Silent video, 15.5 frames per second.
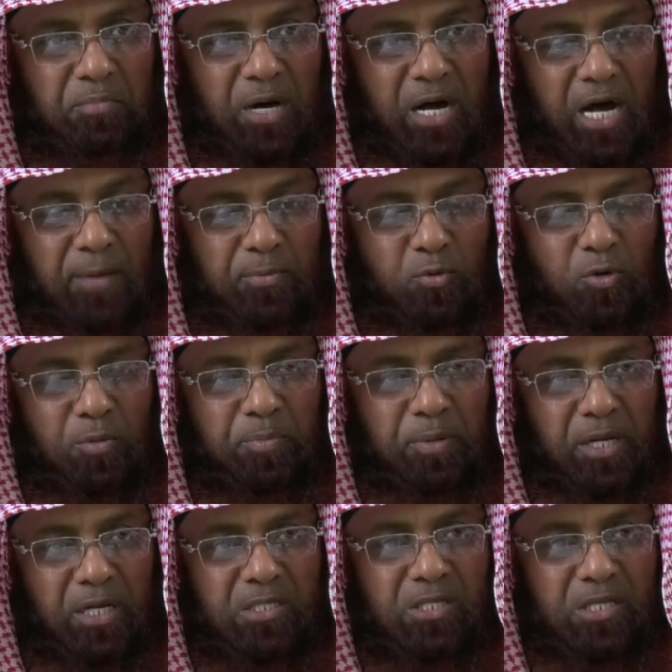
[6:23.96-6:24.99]
बाप को
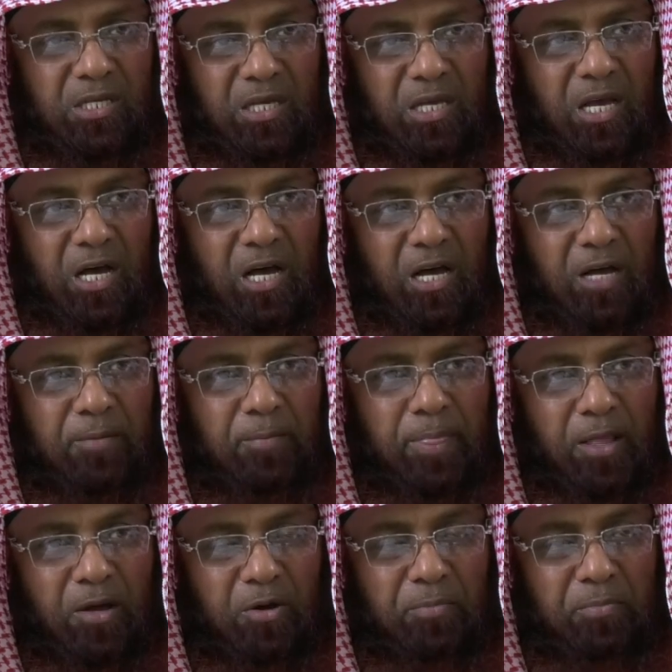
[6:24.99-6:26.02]
पेश किया
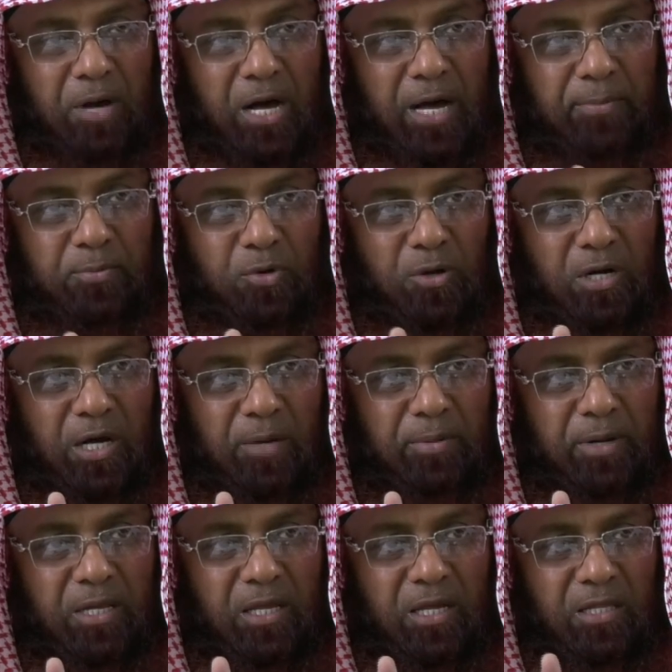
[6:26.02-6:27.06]
और बाप को
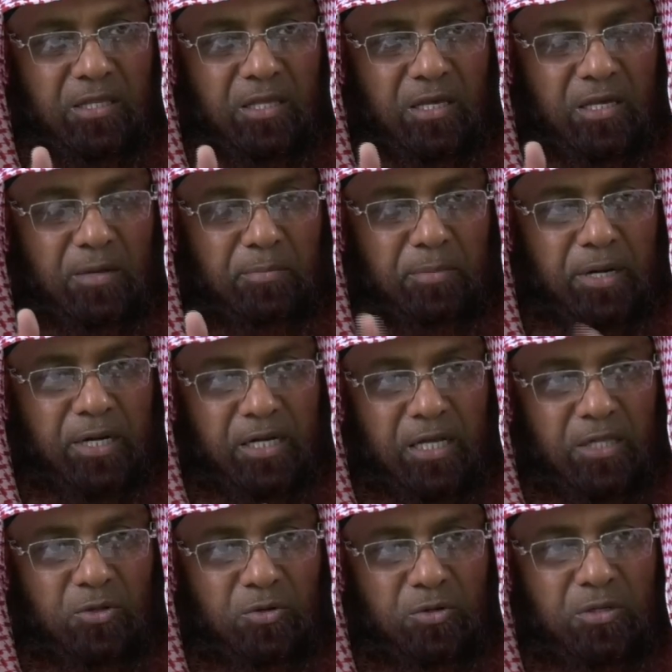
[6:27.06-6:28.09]
ख़बर ये थी कि
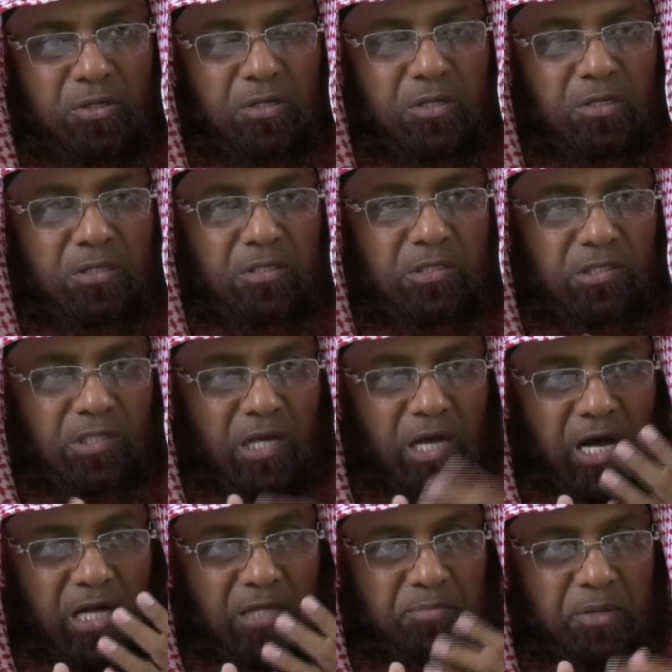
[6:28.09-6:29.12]
बेटा तो
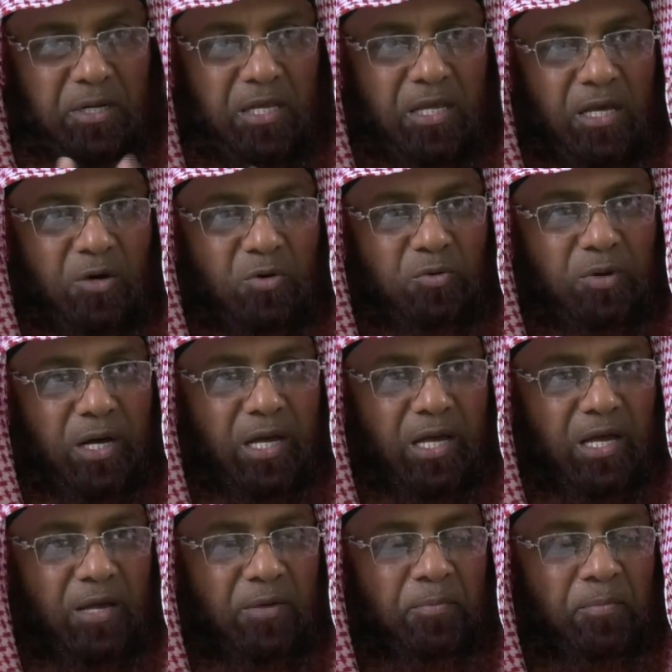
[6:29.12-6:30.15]
जिहाद पर गया हुआ
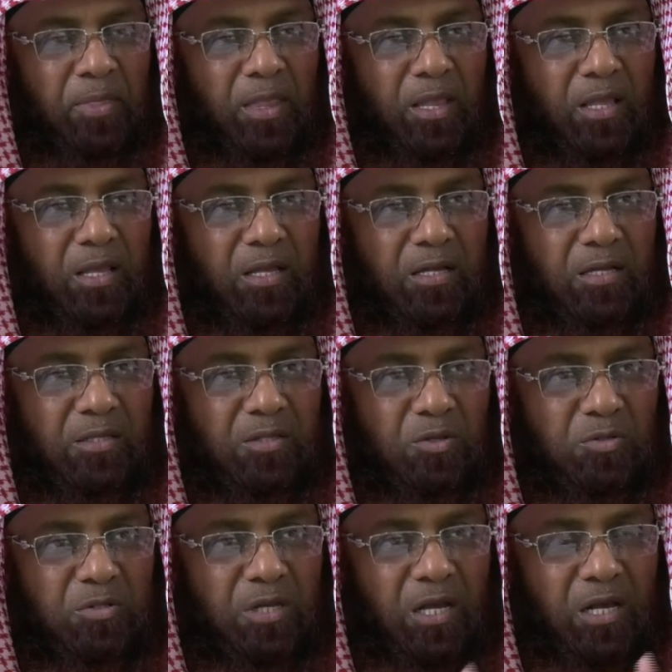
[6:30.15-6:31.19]
है
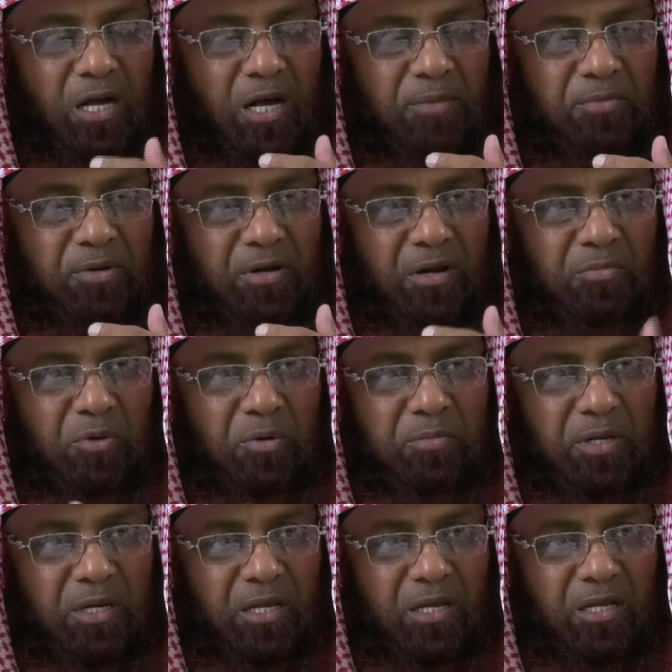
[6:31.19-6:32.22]
तो उसने कहा
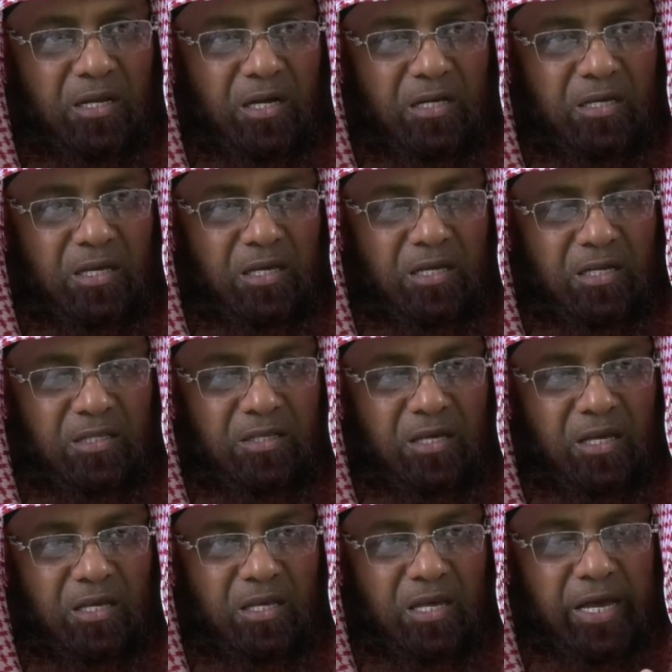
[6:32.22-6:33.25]
अमीरमिन हकीकत
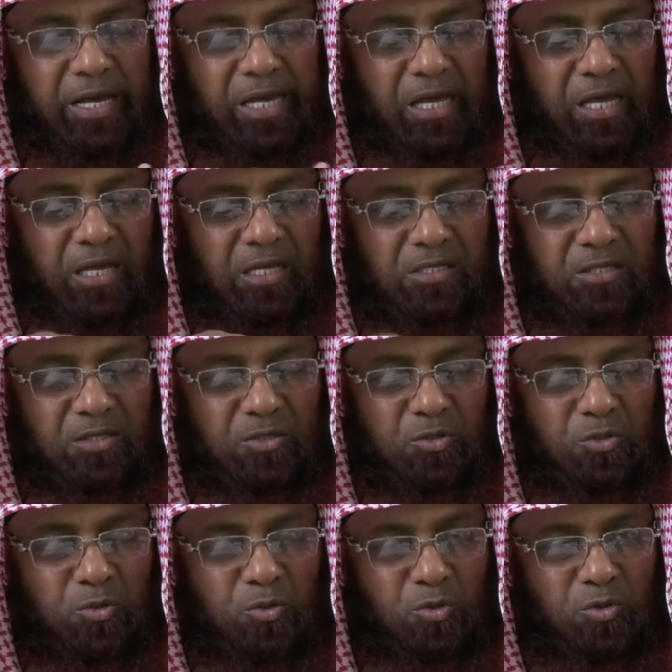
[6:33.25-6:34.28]
यही है कि इस
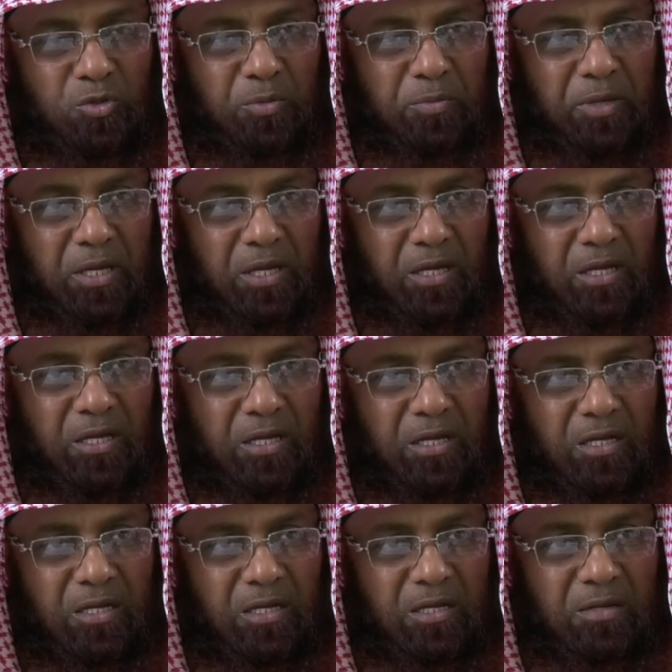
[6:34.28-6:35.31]
दूध में
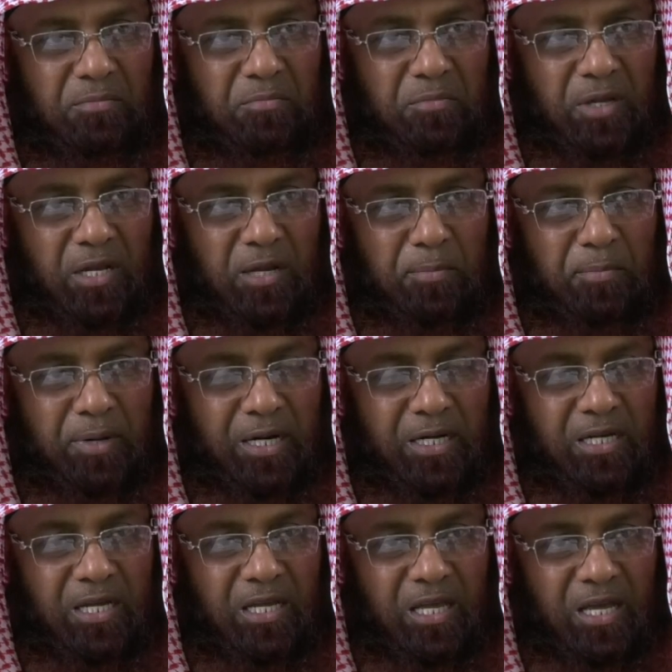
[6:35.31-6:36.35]
मेरे
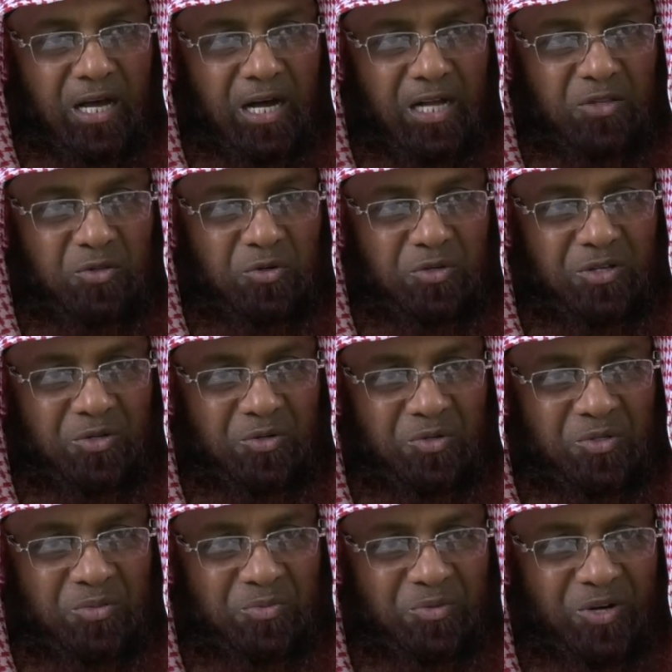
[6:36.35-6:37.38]
बेटे के हाथों की
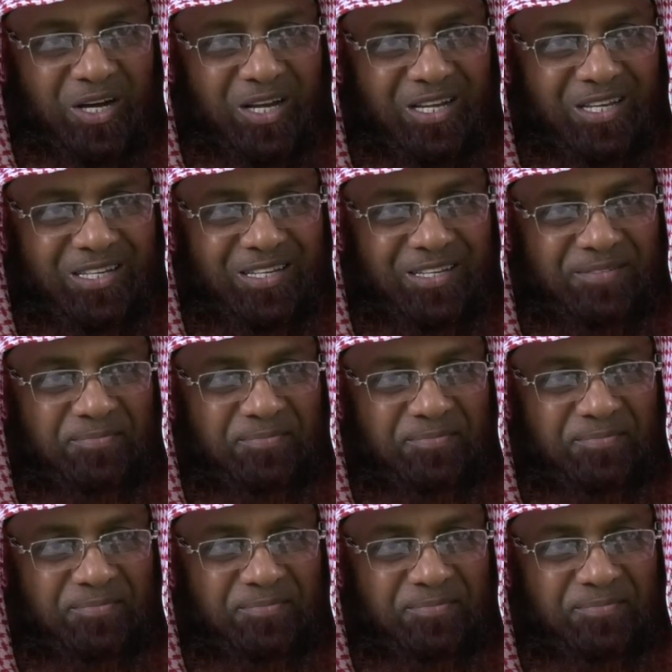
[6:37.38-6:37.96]
खुशबू आ रही है